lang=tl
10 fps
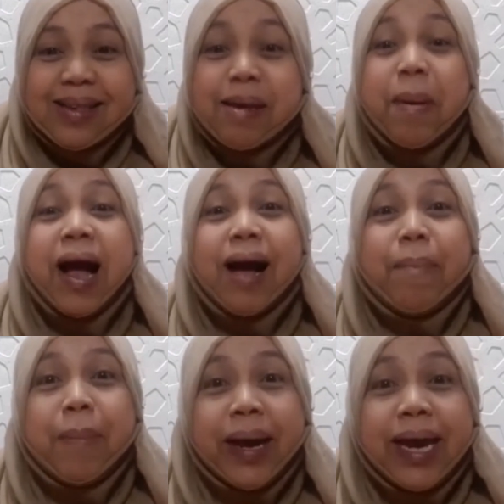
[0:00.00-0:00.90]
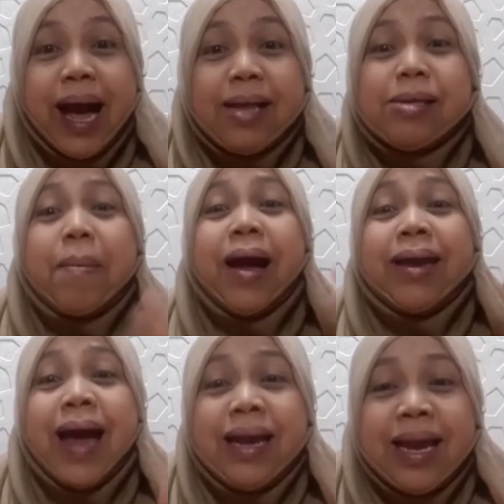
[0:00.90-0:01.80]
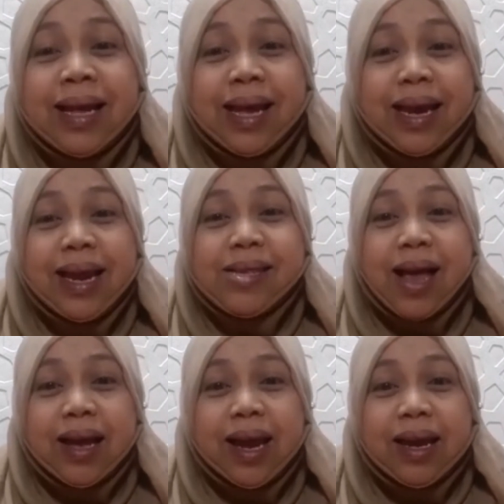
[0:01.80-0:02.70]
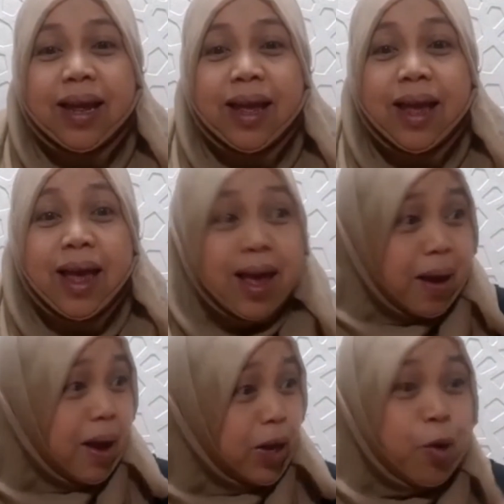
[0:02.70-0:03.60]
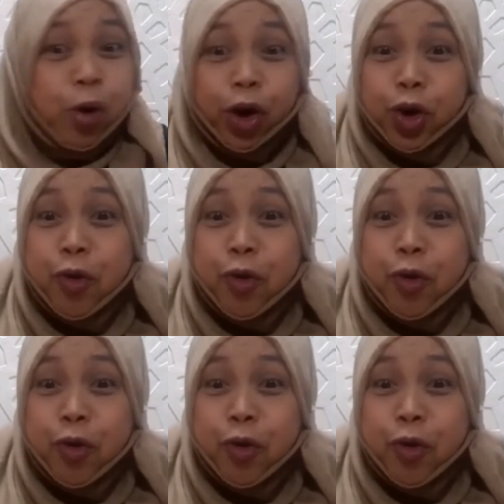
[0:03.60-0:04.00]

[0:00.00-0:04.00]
Sa mga kababaihan, sa mga nanay na nakikinig sa akin, nung, yung